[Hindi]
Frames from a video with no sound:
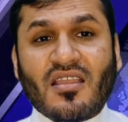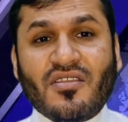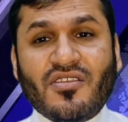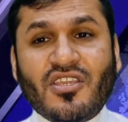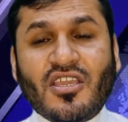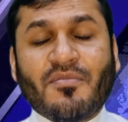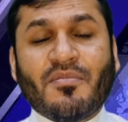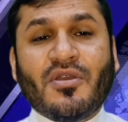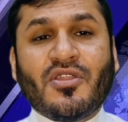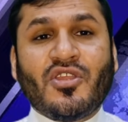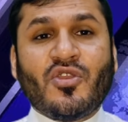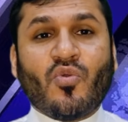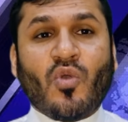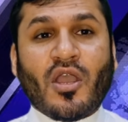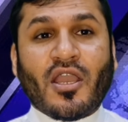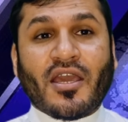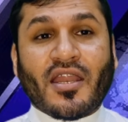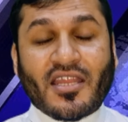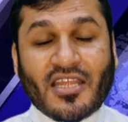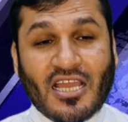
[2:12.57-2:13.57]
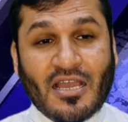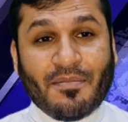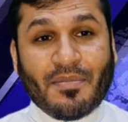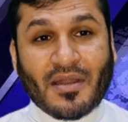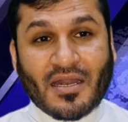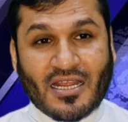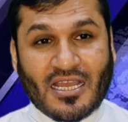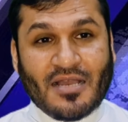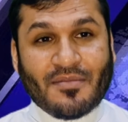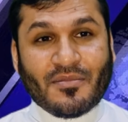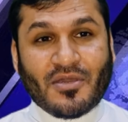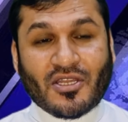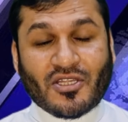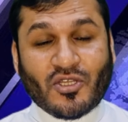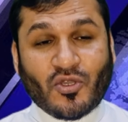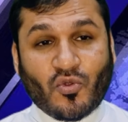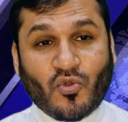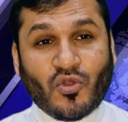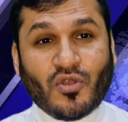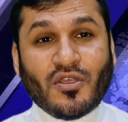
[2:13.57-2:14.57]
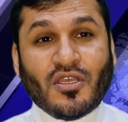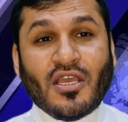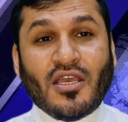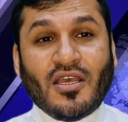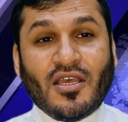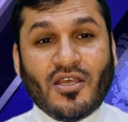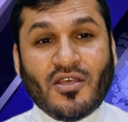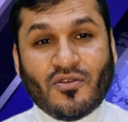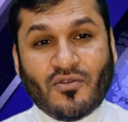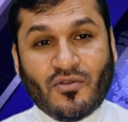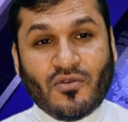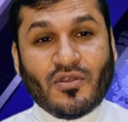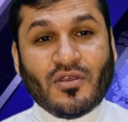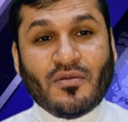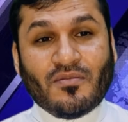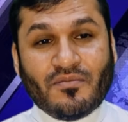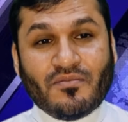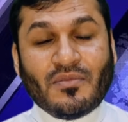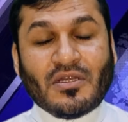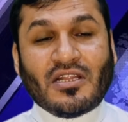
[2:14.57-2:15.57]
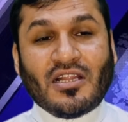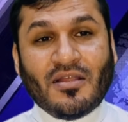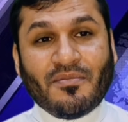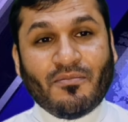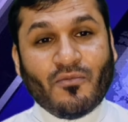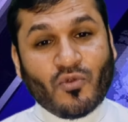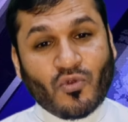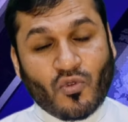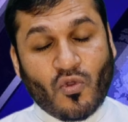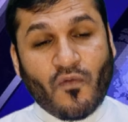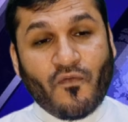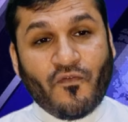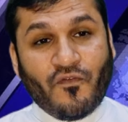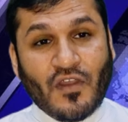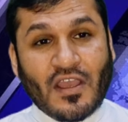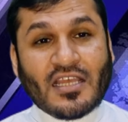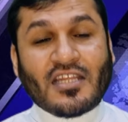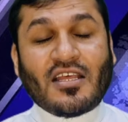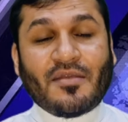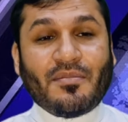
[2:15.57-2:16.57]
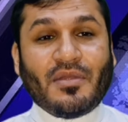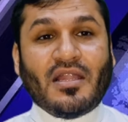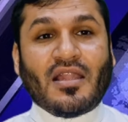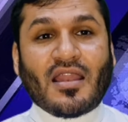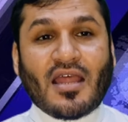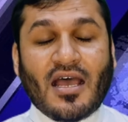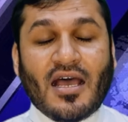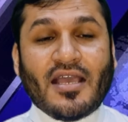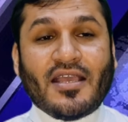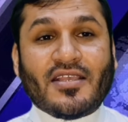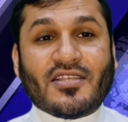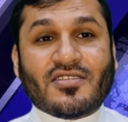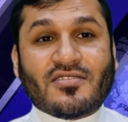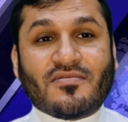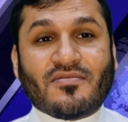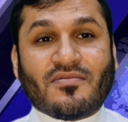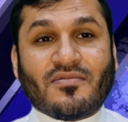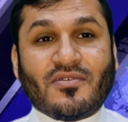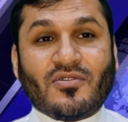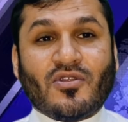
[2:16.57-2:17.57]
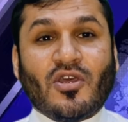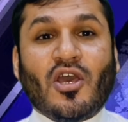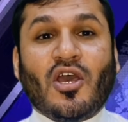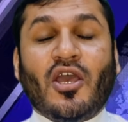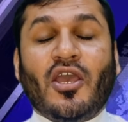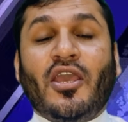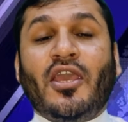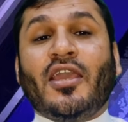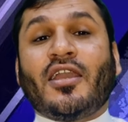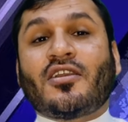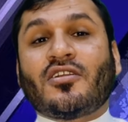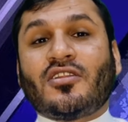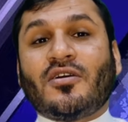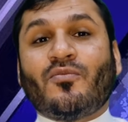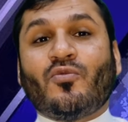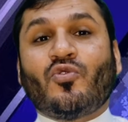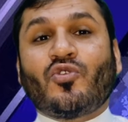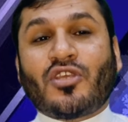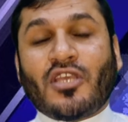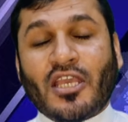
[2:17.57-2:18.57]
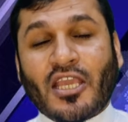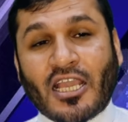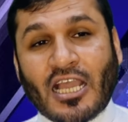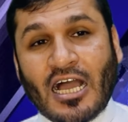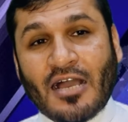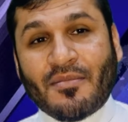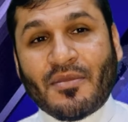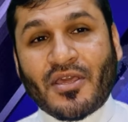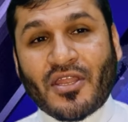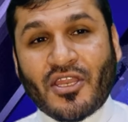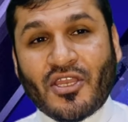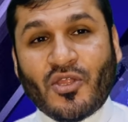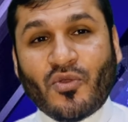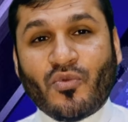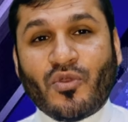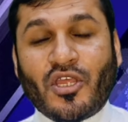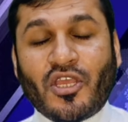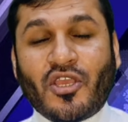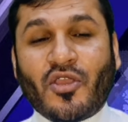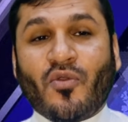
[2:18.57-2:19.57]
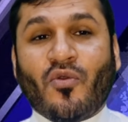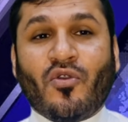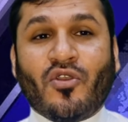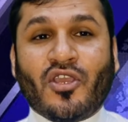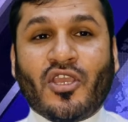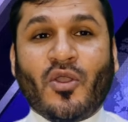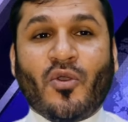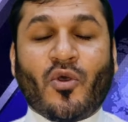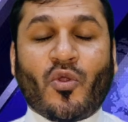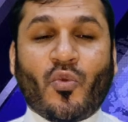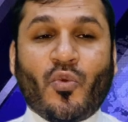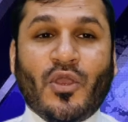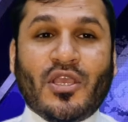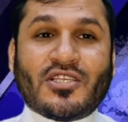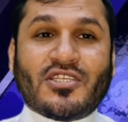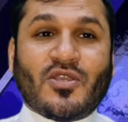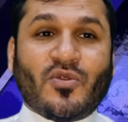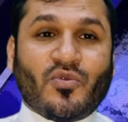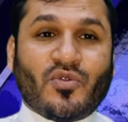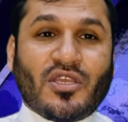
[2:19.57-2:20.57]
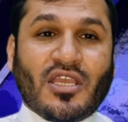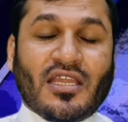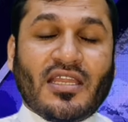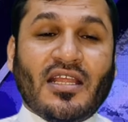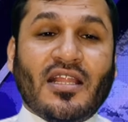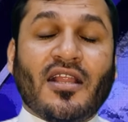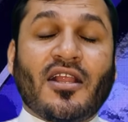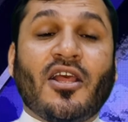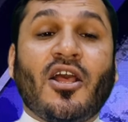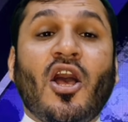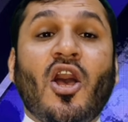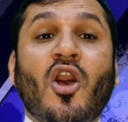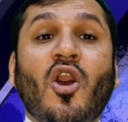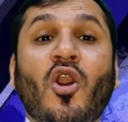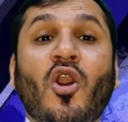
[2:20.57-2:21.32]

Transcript: यमनी वगैरह यहाँ पर काम करते कोई कोई मतलब उनको फ़ायदा मिल रहा है एकदम उनके इकामे रिन्यू नहीं होंगे और वेजे उनके नहीं लगे